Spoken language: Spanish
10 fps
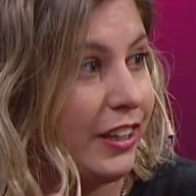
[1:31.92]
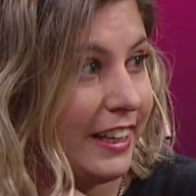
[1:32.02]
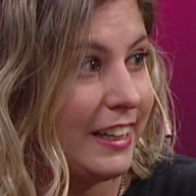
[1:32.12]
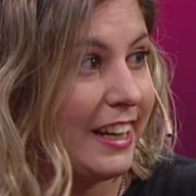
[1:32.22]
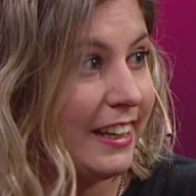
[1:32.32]

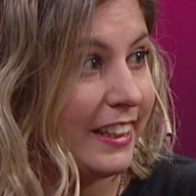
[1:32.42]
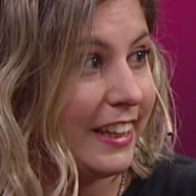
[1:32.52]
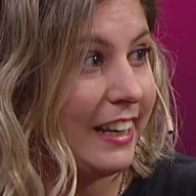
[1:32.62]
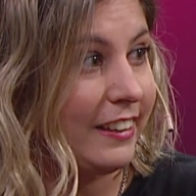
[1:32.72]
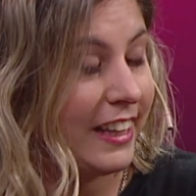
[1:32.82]
en, en,
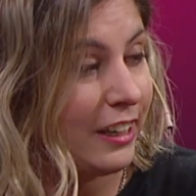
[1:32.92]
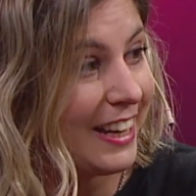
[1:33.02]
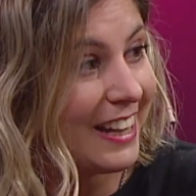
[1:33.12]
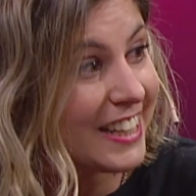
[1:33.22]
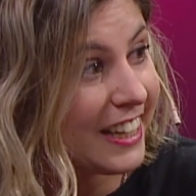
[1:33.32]

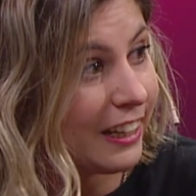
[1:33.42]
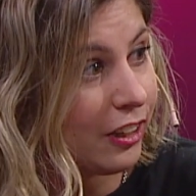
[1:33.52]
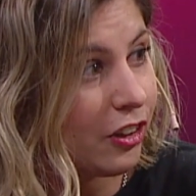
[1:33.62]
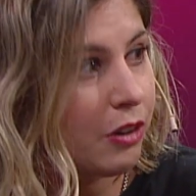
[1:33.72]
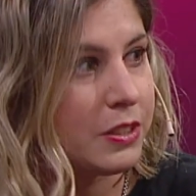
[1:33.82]
el
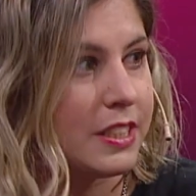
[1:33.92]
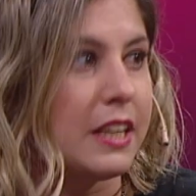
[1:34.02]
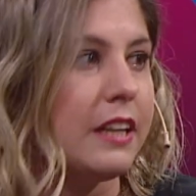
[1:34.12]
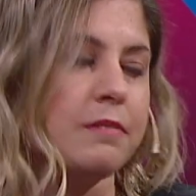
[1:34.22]
hielo, sí.